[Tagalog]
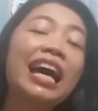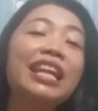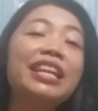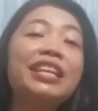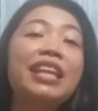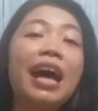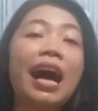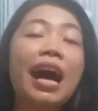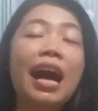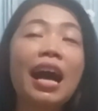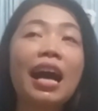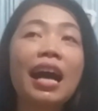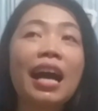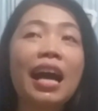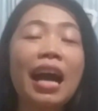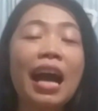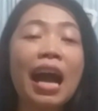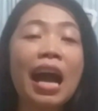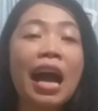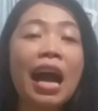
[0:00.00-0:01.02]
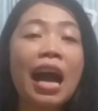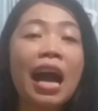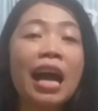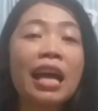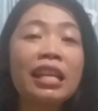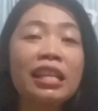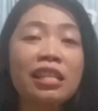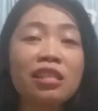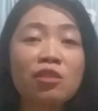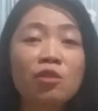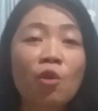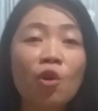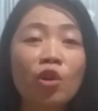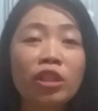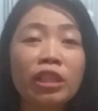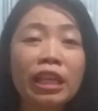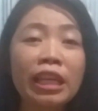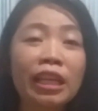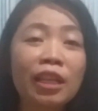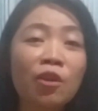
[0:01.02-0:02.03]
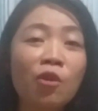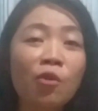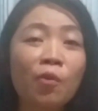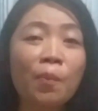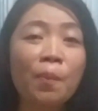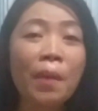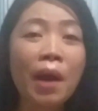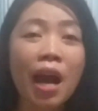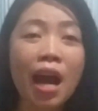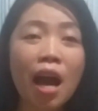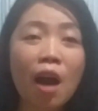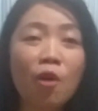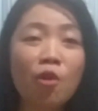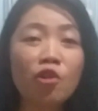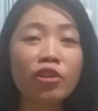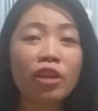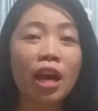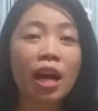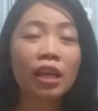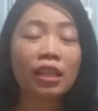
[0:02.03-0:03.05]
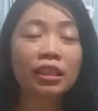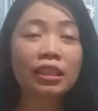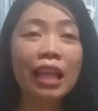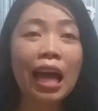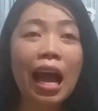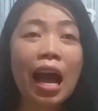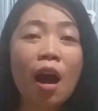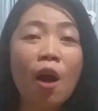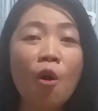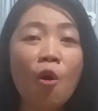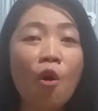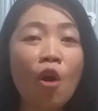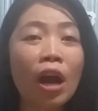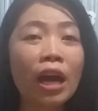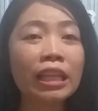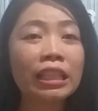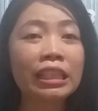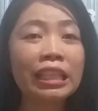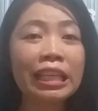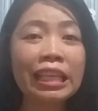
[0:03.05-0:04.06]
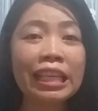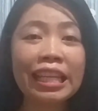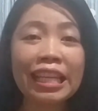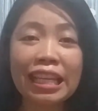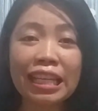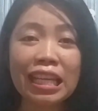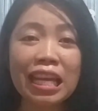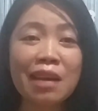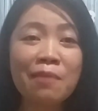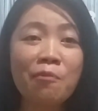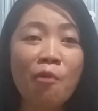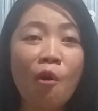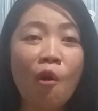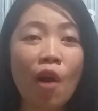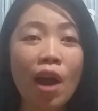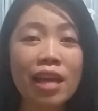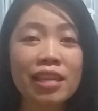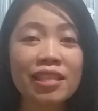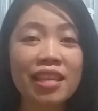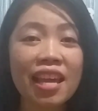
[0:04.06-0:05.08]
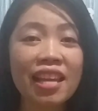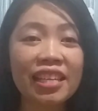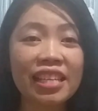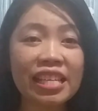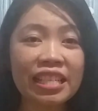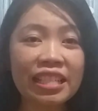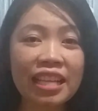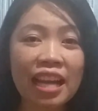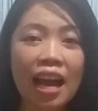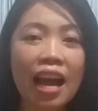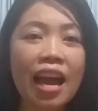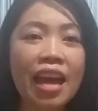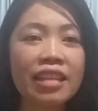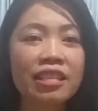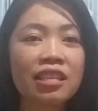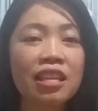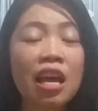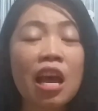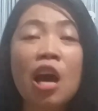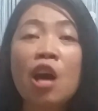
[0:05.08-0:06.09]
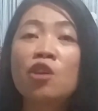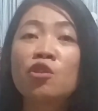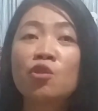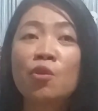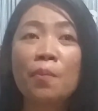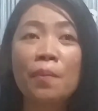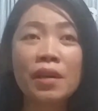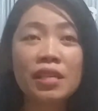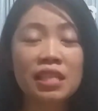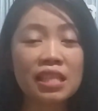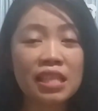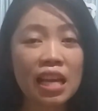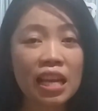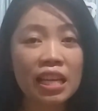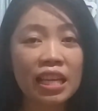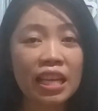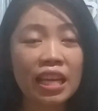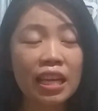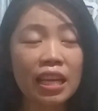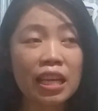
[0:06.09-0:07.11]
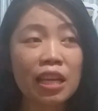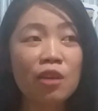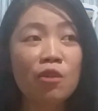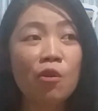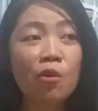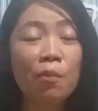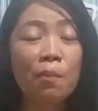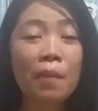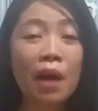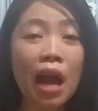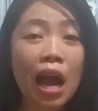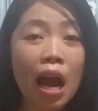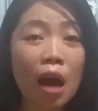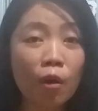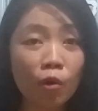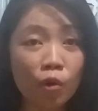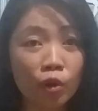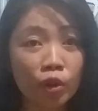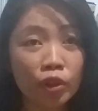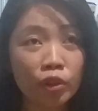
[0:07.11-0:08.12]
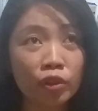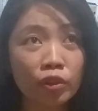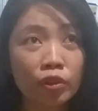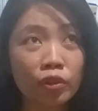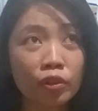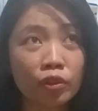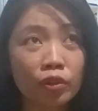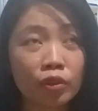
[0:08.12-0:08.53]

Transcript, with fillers: na lisod higugmaon ang tao nga dili nimo kasaligan so mas dali higugmaon